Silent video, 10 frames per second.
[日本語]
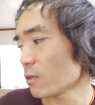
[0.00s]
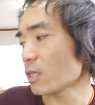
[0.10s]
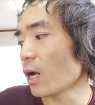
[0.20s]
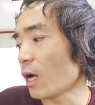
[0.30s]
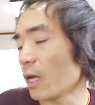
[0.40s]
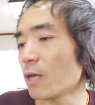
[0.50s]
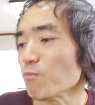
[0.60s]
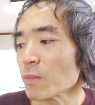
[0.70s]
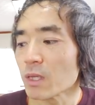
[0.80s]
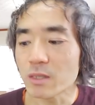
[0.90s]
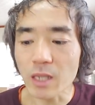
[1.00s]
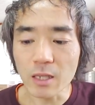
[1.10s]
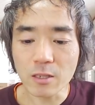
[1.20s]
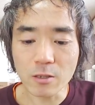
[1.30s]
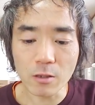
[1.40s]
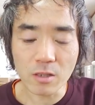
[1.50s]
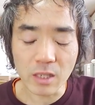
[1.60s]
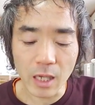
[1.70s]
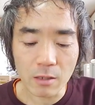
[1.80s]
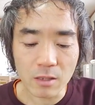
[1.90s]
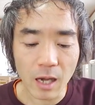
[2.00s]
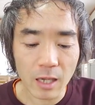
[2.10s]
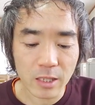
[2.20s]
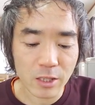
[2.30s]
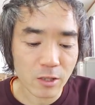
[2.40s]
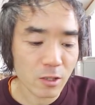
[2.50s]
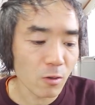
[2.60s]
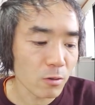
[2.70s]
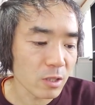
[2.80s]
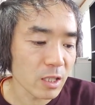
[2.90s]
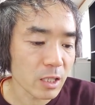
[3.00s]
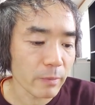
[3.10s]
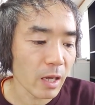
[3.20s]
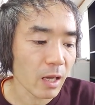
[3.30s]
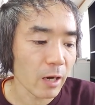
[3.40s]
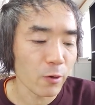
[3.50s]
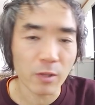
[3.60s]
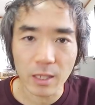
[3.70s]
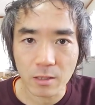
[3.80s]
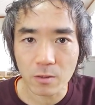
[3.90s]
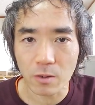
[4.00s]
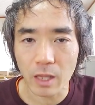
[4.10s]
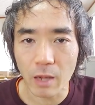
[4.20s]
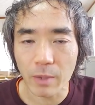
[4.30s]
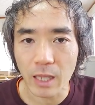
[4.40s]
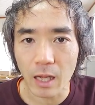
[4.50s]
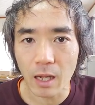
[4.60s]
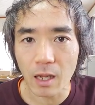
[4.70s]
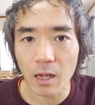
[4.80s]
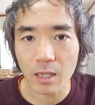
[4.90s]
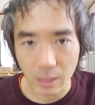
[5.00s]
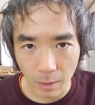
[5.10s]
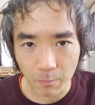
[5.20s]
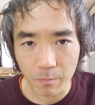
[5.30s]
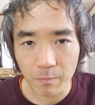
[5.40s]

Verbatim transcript: そしたら、えー、絶食286日目完了です。それではまた明日。